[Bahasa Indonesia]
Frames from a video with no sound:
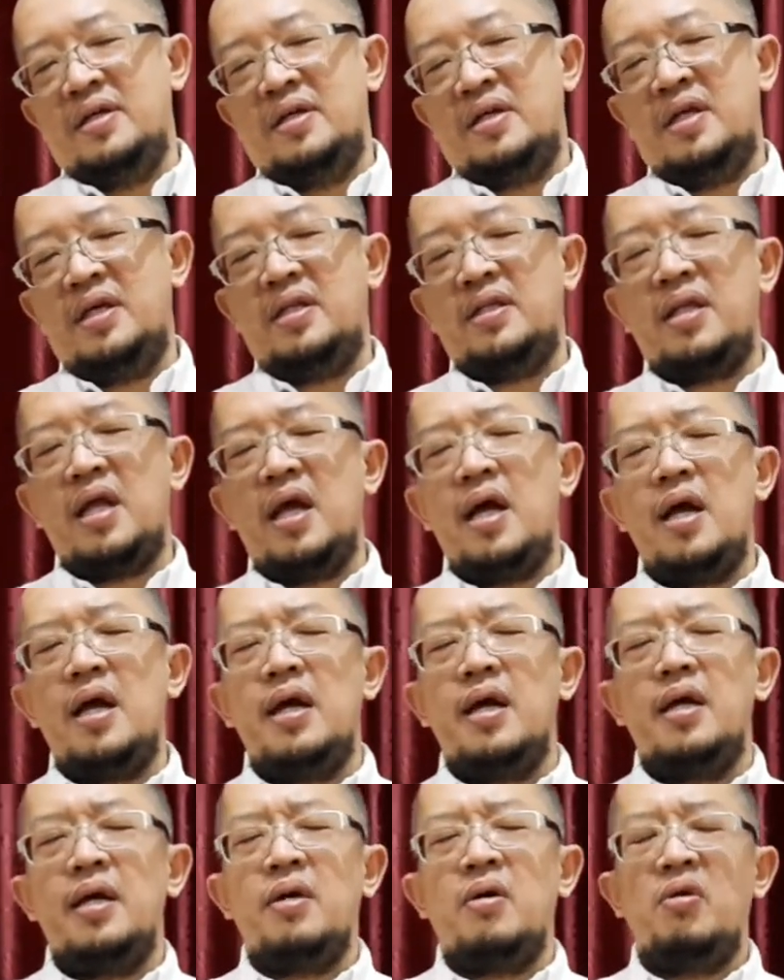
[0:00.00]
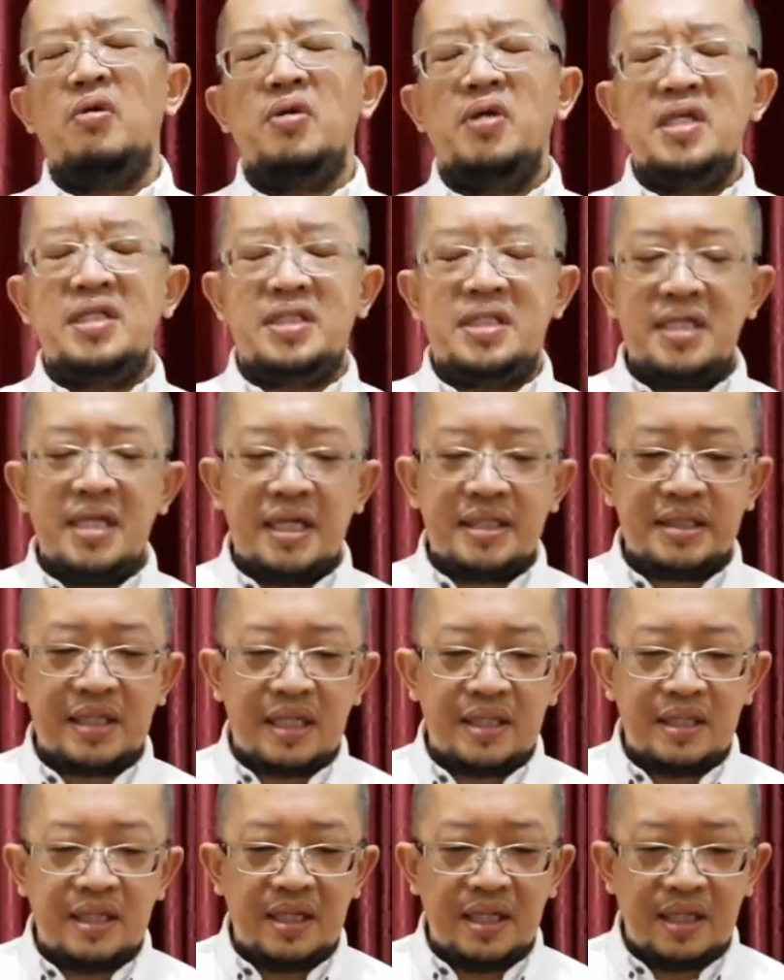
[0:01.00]
Kita kondisi yang saat
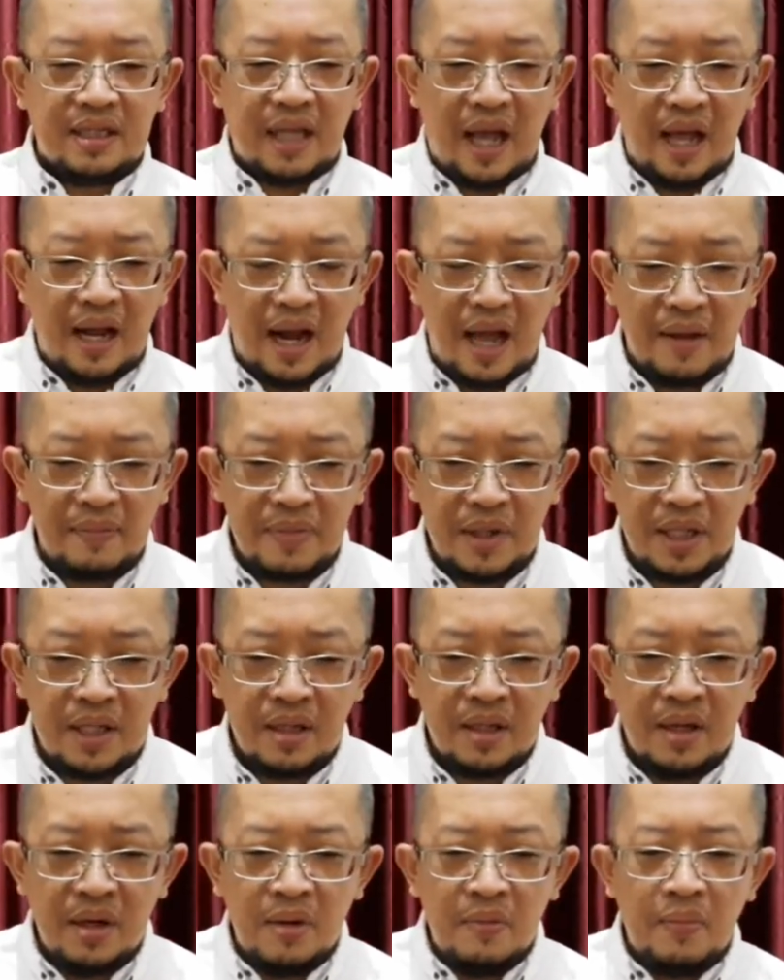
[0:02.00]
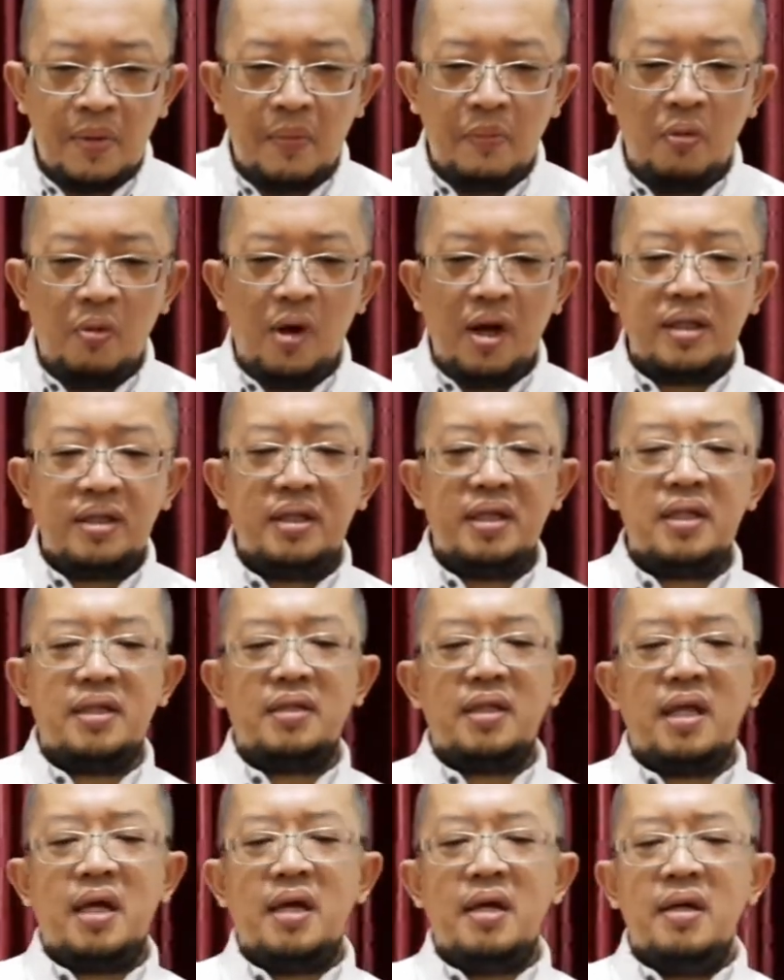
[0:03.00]
ini kita alami membuat
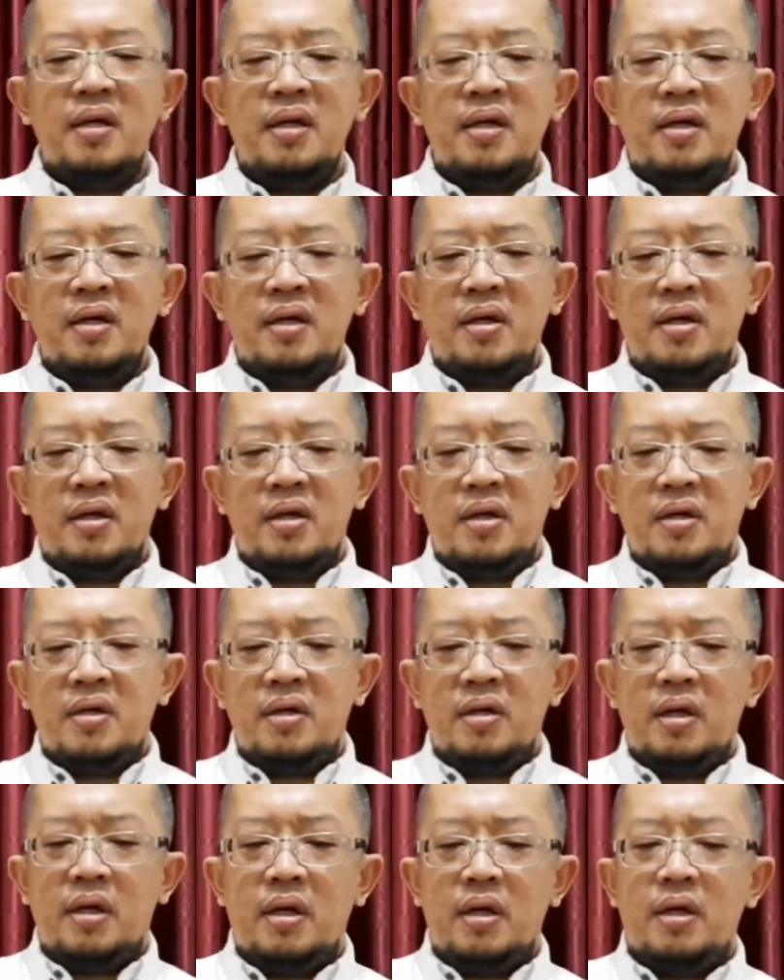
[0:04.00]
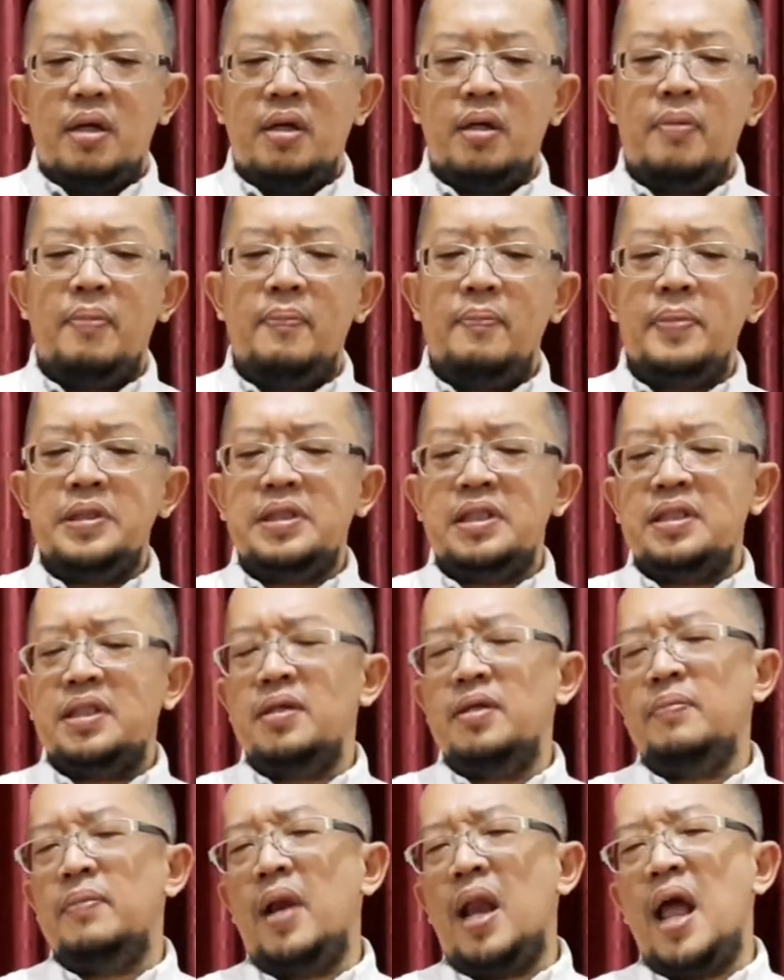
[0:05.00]
kita uh,
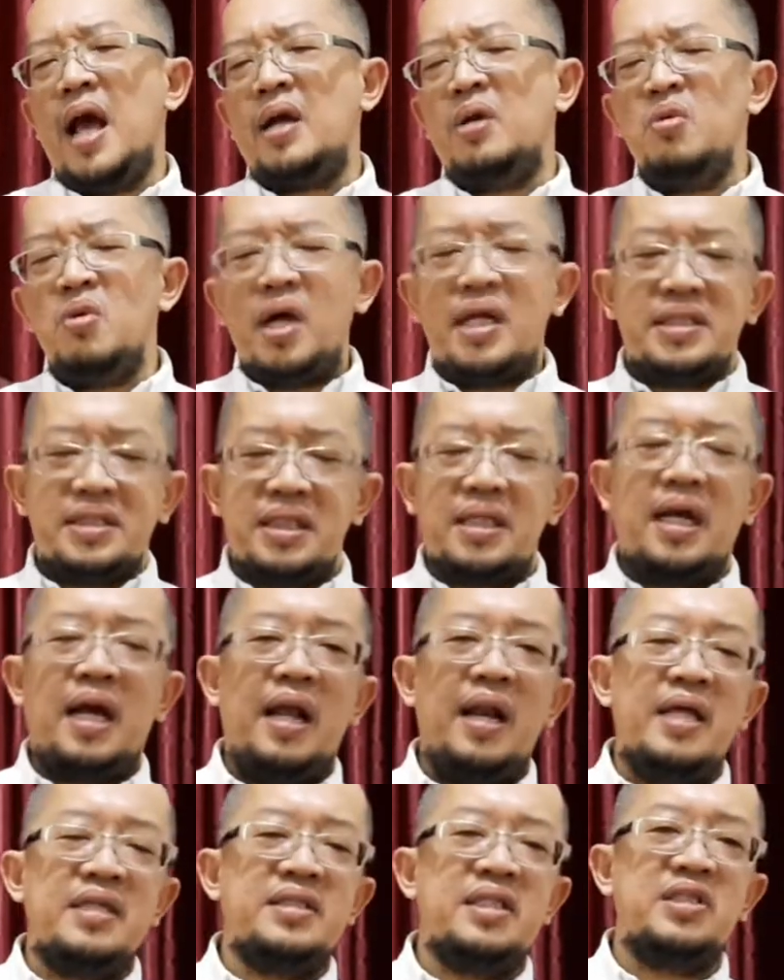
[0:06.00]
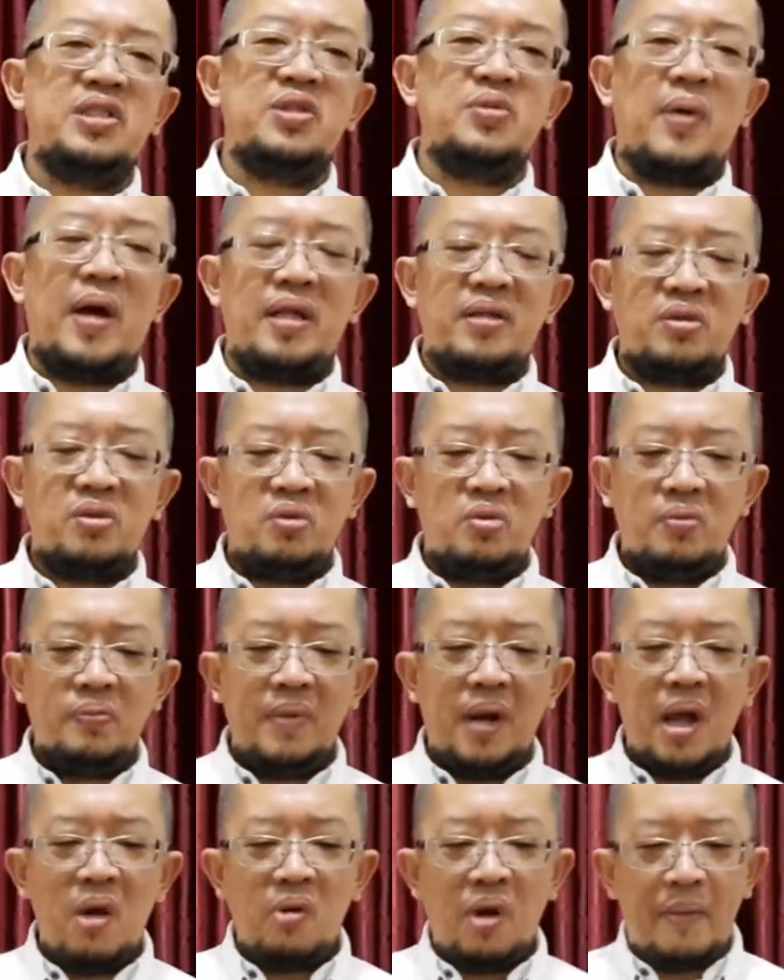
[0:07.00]
menjadi melakukan segala sesuatu,
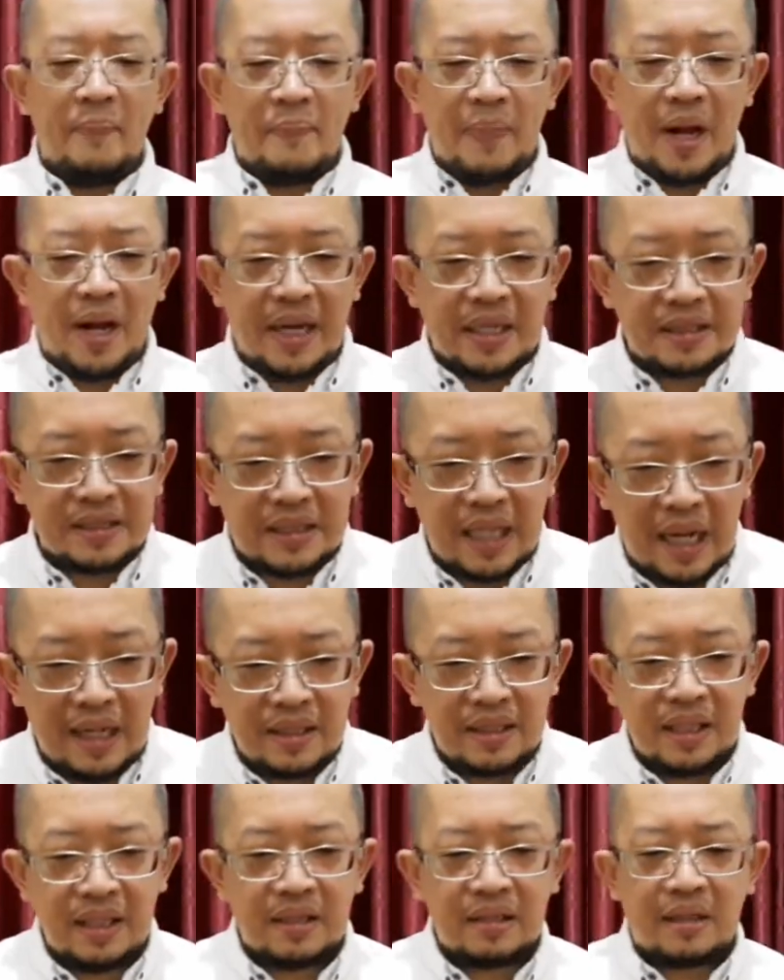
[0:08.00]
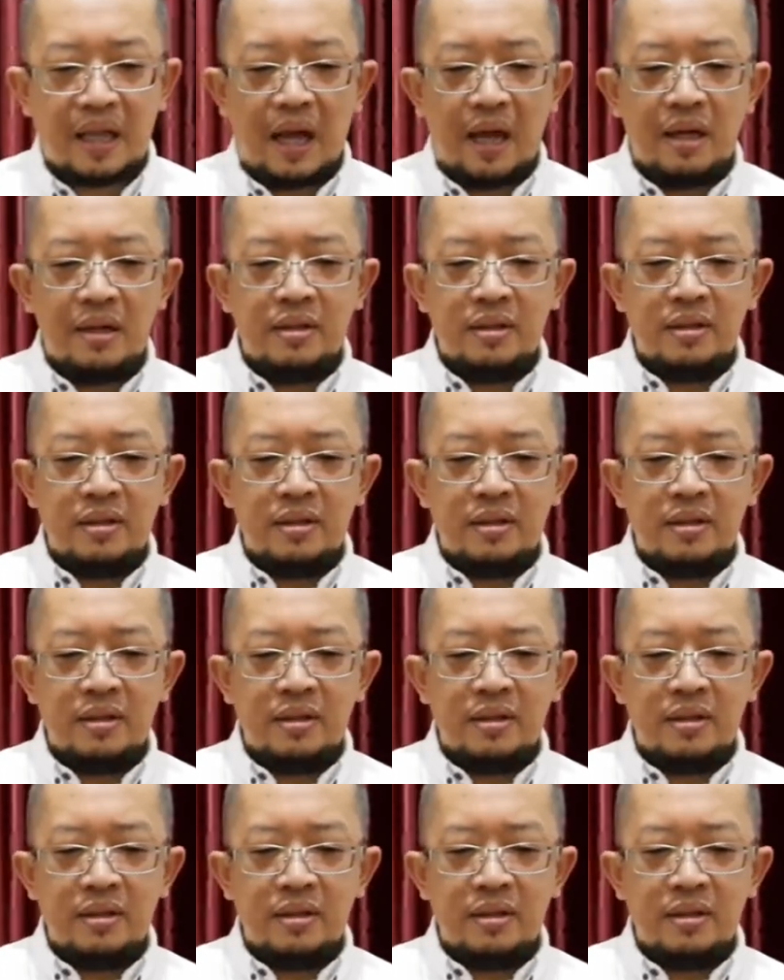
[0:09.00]
melakukan pekerjaan kita,